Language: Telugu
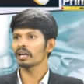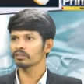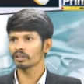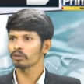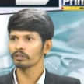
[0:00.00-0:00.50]
hmm.
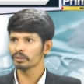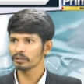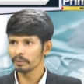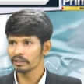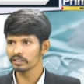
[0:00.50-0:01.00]
తాగుతారు
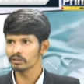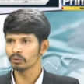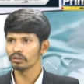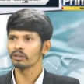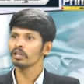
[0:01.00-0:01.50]
కొంతమంది మిల్క్
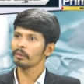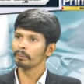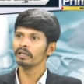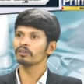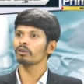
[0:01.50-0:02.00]
తీసుకుంటారు
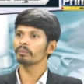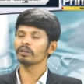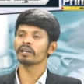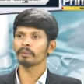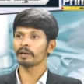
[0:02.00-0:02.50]
మిల్క్లో
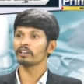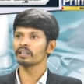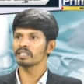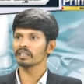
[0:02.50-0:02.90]
మీకు మెలటైన్